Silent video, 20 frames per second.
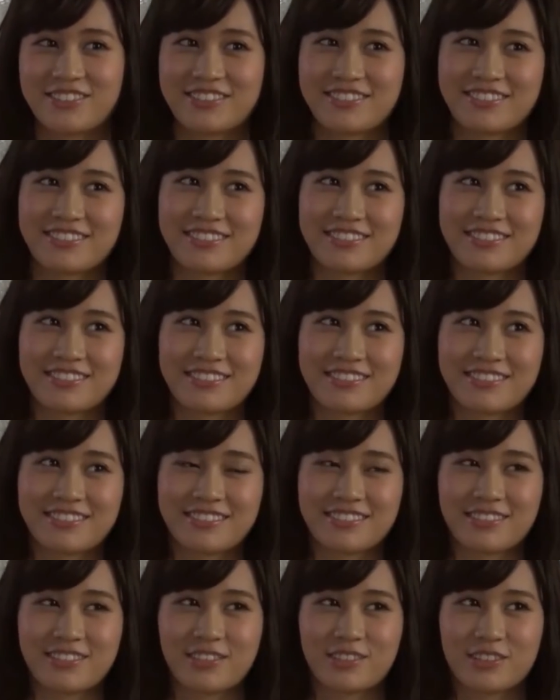うん
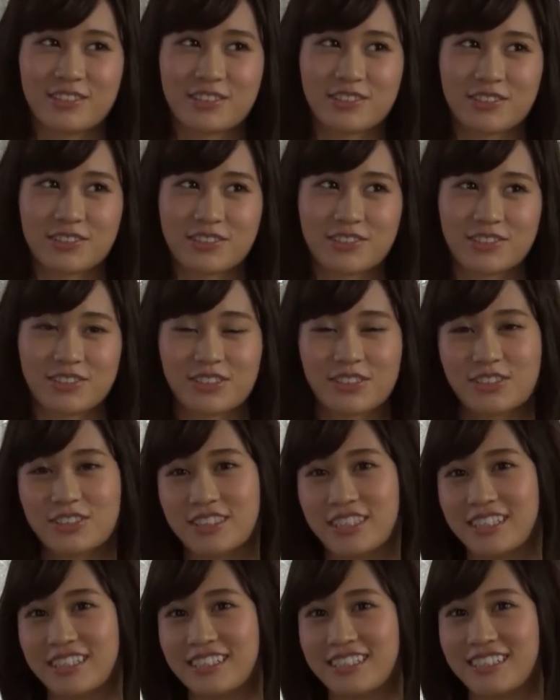50
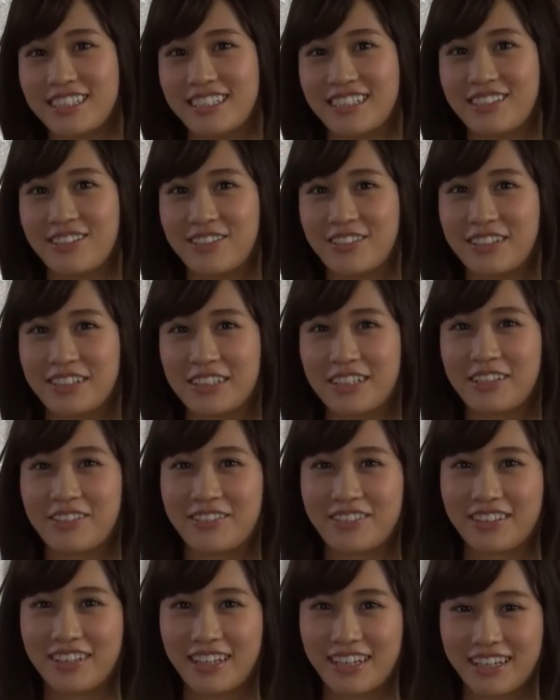何歳とかな
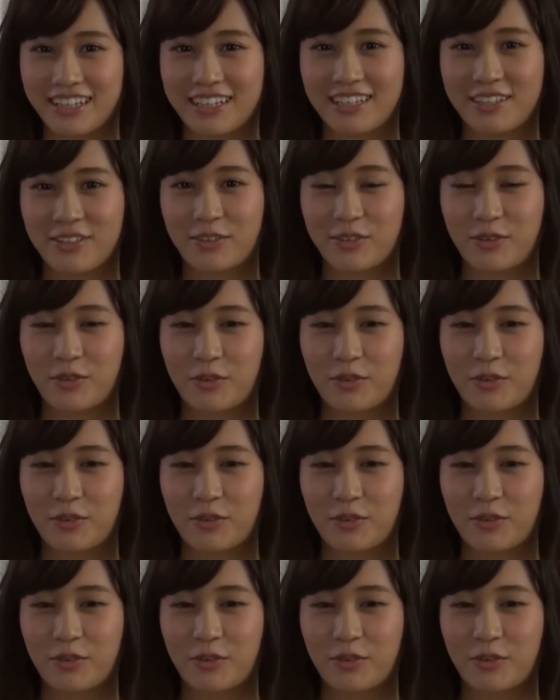ので